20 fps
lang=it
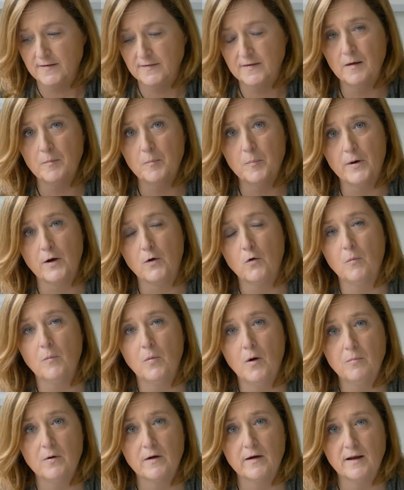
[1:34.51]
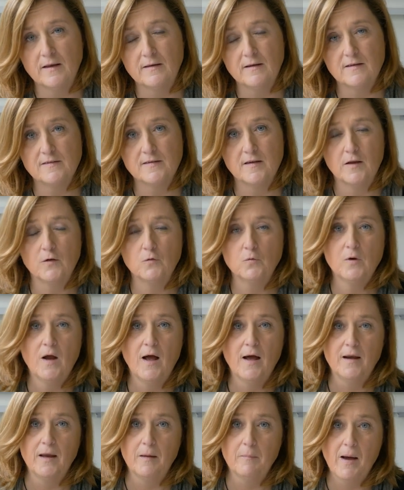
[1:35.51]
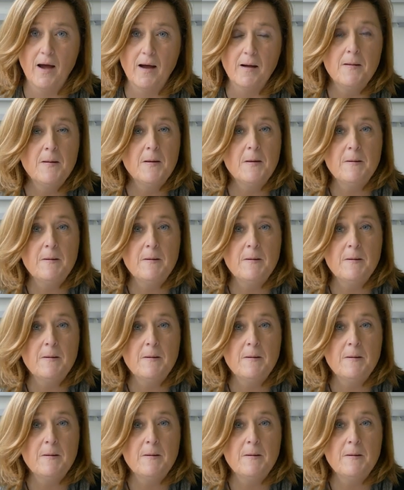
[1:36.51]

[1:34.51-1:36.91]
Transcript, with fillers: sempre con Boba in grandezza naturale, ma